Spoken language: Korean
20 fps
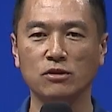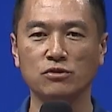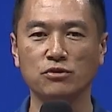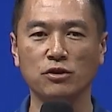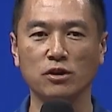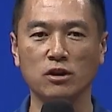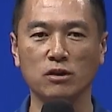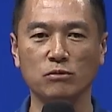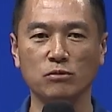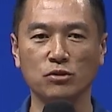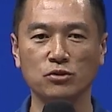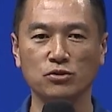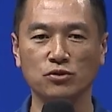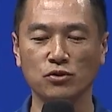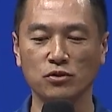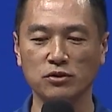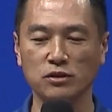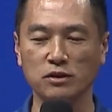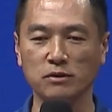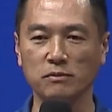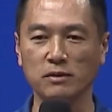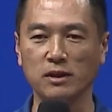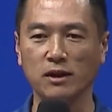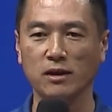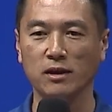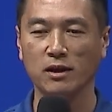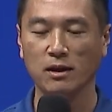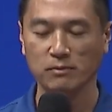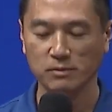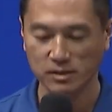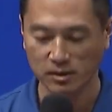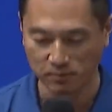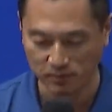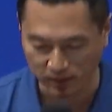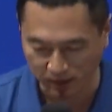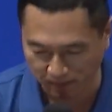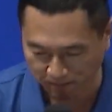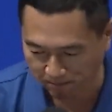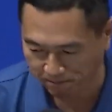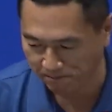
주의 이름으로 축원드립니다. 감사합니다.